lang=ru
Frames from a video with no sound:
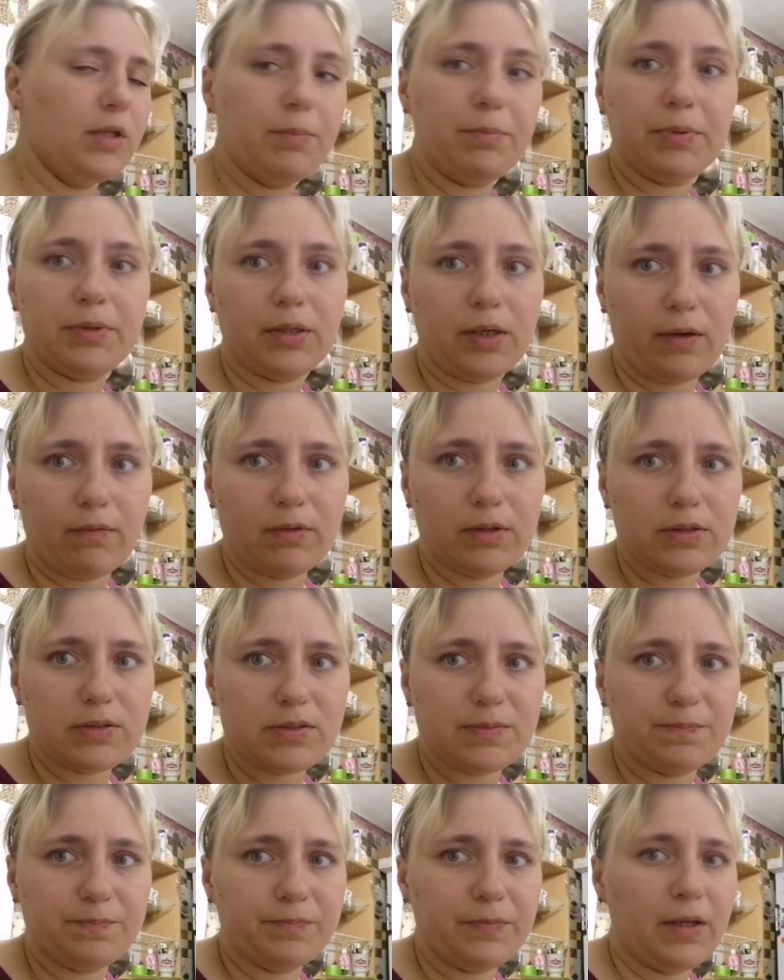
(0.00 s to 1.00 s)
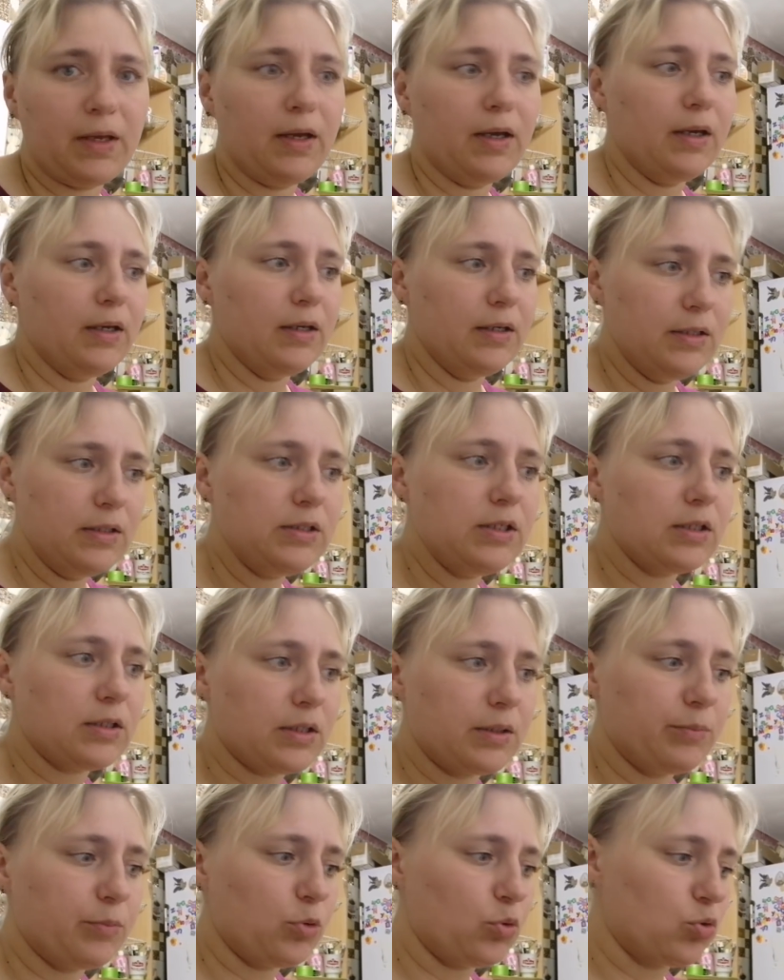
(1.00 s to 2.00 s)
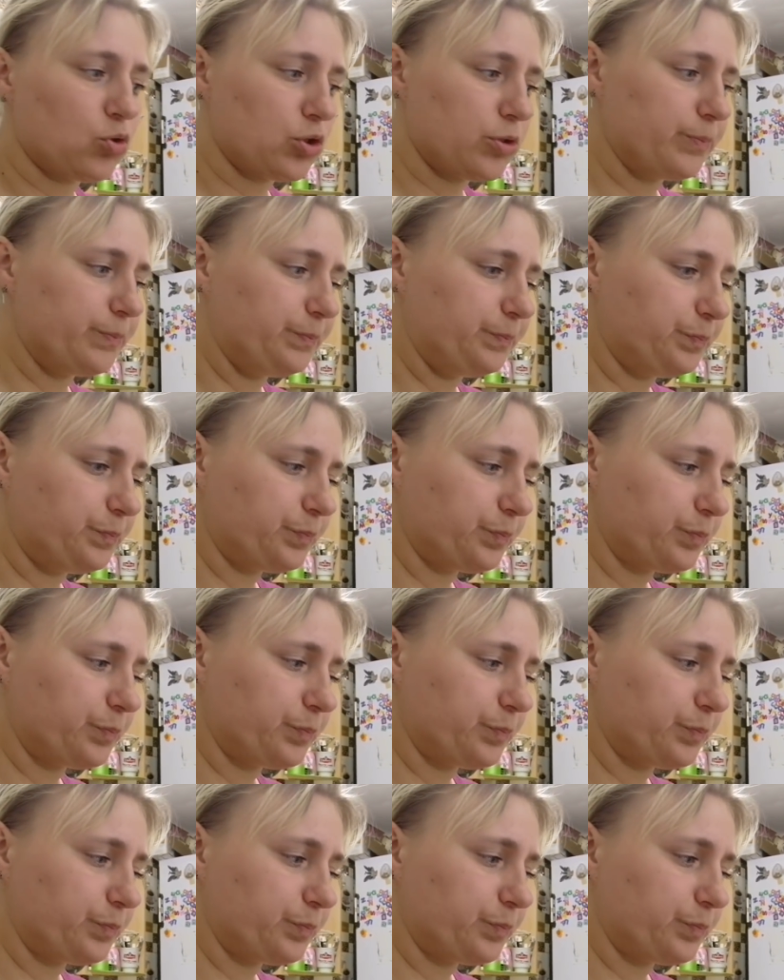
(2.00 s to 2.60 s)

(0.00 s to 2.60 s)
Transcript: Мне понравилось. И деткам тоже.